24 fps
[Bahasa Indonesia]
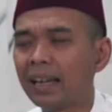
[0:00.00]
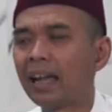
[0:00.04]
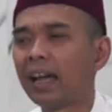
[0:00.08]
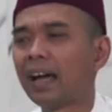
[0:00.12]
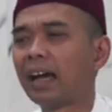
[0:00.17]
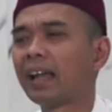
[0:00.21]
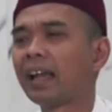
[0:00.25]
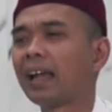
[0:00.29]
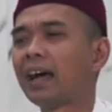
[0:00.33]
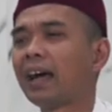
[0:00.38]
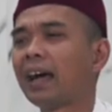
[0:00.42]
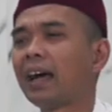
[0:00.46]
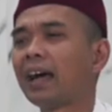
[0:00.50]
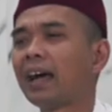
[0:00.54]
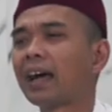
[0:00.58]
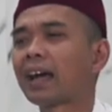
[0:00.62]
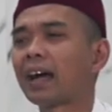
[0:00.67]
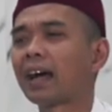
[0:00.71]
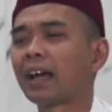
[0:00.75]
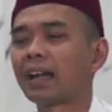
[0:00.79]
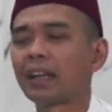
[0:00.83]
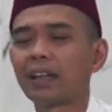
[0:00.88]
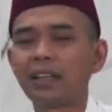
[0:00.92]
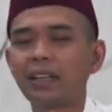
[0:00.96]
anak
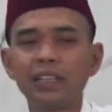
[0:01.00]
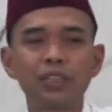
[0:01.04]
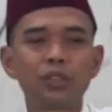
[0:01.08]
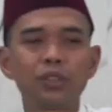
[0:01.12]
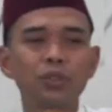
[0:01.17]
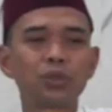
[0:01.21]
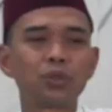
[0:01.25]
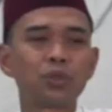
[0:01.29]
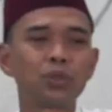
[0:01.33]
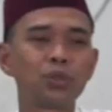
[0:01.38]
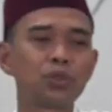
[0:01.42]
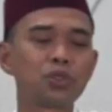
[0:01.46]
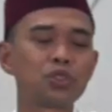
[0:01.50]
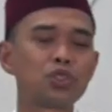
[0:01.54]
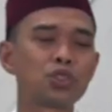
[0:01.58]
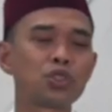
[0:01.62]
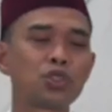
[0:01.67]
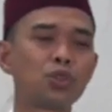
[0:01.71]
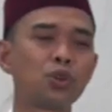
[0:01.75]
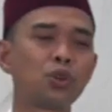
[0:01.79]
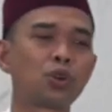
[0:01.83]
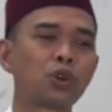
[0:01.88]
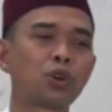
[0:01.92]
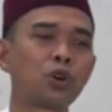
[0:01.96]
angkat itu
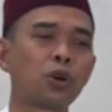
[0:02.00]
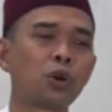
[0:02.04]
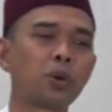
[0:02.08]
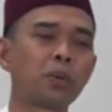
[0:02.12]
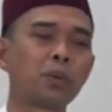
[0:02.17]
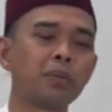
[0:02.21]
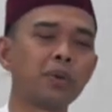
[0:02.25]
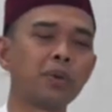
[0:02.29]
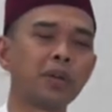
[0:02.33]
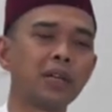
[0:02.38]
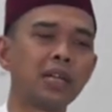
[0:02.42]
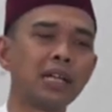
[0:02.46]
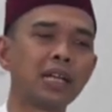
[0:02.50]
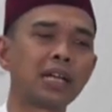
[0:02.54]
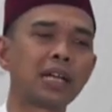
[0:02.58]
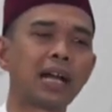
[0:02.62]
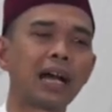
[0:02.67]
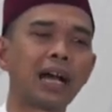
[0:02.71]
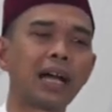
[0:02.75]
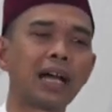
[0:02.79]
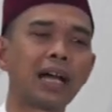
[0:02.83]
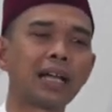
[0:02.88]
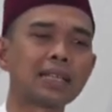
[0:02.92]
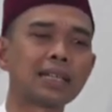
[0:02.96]
cukup
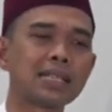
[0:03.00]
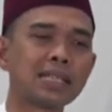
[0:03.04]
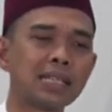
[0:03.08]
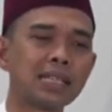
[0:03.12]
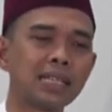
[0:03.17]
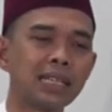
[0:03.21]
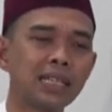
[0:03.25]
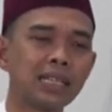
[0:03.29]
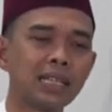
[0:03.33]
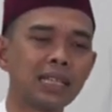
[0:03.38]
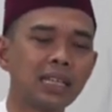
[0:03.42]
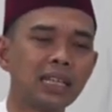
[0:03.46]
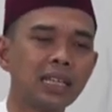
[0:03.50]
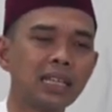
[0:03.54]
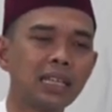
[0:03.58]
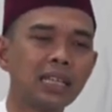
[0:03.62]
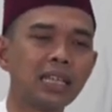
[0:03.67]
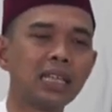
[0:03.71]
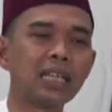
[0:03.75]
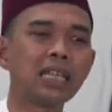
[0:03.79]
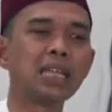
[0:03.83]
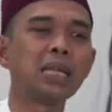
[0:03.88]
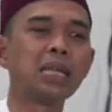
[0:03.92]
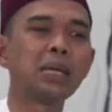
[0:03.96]
dikasih
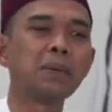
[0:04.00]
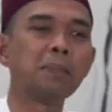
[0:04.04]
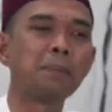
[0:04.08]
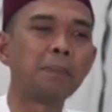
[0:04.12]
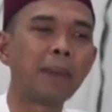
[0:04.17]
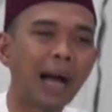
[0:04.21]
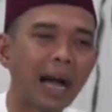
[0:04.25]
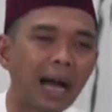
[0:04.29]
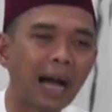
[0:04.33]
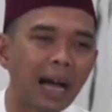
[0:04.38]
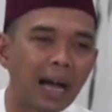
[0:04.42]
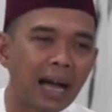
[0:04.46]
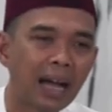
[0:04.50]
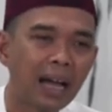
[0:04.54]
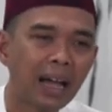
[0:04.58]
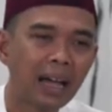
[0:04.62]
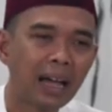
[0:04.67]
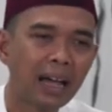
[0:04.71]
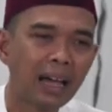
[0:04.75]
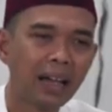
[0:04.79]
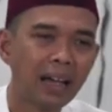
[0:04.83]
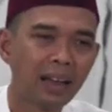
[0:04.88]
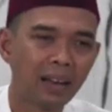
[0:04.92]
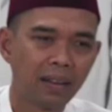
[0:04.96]
hibah.
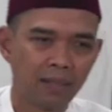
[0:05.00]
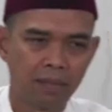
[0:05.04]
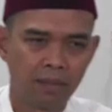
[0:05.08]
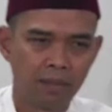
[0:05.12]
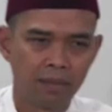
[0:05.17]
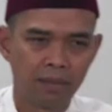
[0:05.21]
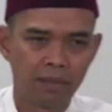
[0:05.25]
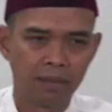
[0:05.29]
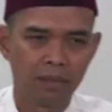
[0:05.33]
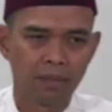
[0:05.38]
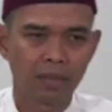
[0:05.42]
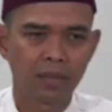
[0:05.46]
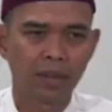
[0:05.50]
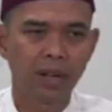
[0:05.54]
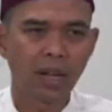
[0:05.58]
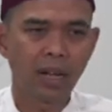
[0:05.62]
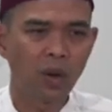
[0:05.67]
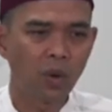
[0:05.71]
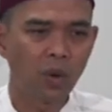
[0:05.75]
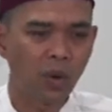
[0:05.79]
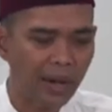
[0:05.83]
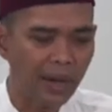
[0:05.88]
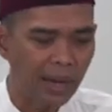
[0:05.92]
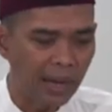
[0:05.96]

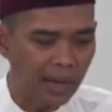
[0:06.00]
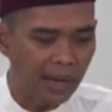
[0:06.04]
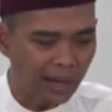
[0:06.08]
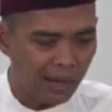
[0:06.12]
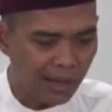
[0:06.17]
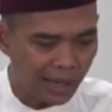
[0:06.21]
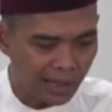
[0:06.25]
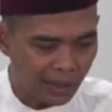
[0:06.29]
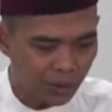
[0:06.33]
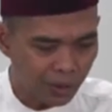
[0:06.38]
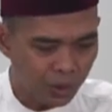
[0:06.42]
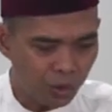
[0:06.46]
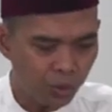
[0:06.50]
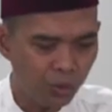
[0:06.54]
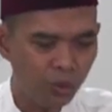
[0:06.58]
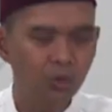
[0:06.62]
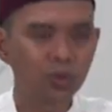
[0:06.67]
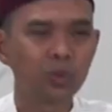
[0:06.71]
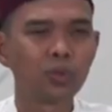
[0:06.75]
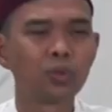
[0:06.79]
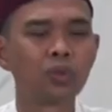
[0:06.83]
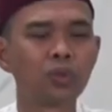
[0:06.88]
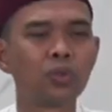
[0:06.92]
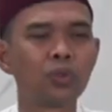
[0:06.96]
Kau anak angkatku,
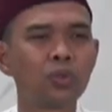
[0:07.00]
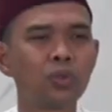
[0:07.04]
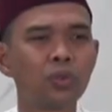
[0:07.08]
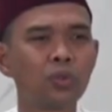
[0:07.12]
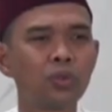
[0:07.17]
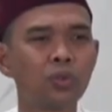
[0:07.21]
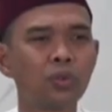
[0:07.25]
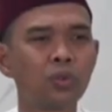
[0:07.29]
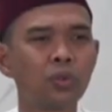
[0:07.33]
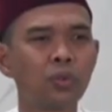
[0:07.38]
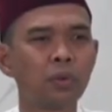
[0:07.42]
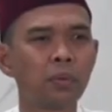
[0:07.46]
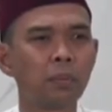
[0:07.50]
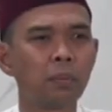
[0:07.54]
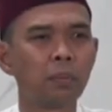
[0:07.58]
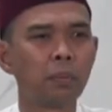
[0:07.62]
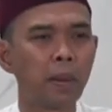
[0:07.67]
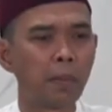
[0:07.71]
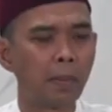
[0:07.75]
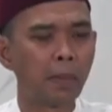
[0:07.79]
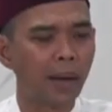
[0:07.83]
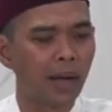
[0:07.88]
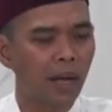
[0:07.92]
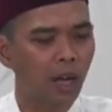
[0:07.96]

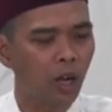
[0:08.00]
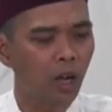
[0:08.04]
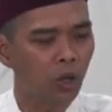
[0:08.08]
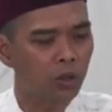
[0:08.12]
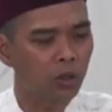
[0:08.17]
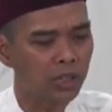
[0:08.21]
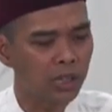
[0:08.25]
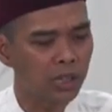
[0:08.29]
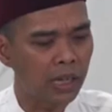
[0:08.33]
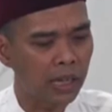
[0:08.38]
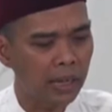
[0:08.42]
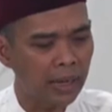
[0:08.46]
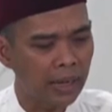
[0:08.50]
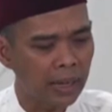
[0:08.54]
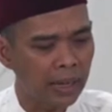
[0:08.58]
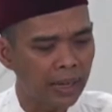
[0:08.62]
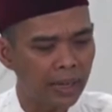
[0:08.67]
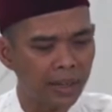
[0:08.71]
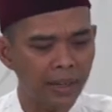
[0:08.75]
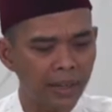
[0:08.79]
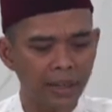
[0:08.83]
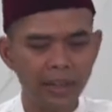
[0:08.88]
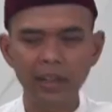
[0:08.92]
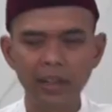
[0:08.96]
memang kau tidak
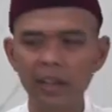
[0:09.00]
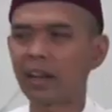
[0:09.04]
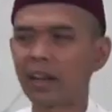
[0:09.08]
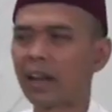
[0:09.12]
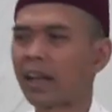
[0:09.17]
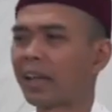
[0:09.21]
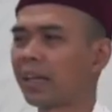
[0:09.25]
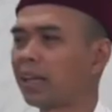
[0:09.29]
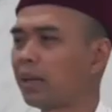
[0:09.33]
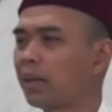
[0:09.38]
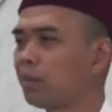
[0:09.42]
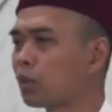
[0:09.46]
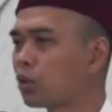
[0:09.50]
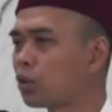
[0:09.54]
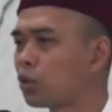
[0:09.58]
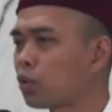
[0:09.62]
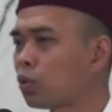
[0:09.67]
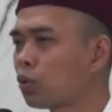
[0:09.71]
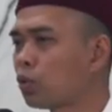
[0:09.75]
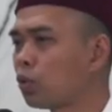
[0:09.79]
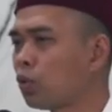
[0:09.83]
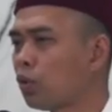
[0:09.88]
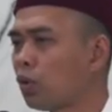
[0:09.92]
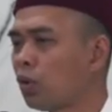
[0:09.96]
lahir dari
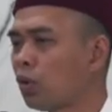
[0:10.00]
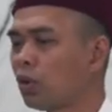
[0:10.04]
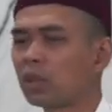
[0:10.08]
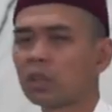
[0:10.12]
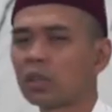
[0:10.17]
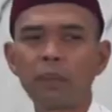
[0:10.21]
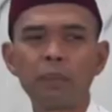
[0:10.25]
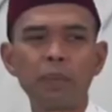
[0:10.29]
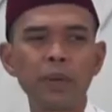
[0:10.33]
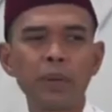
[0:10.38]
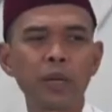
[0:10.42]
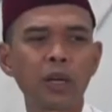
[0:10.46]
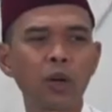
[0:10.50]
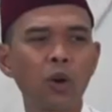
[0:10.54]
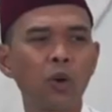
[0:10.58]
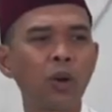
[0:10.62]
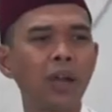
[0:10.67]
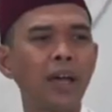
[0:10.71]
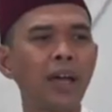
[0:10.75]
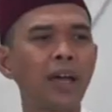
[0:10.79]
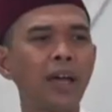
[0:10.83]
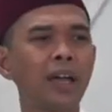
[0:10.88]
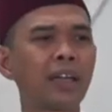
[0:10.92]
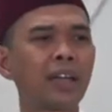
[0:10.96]
rahimku, tapi kau
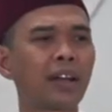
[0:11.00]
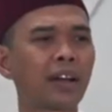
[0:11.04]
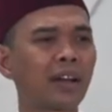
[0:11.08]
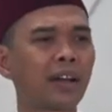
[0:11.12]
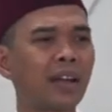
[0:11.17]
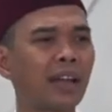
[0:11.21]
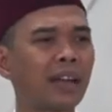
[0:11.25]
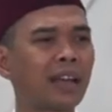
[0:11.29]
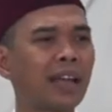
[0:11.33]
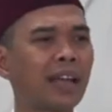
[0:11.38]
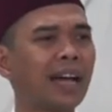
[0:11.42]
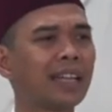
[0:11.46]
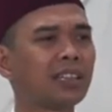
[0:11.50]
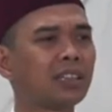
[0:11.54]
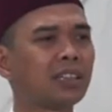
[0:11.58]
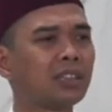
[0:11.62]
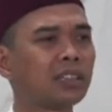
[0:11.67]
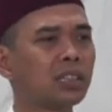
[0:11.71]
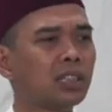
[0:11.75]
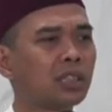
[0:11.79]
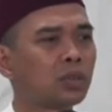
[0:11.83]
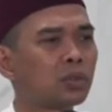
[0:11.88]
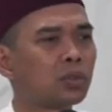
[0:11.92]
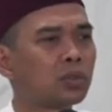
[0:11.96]
lahir dari hati.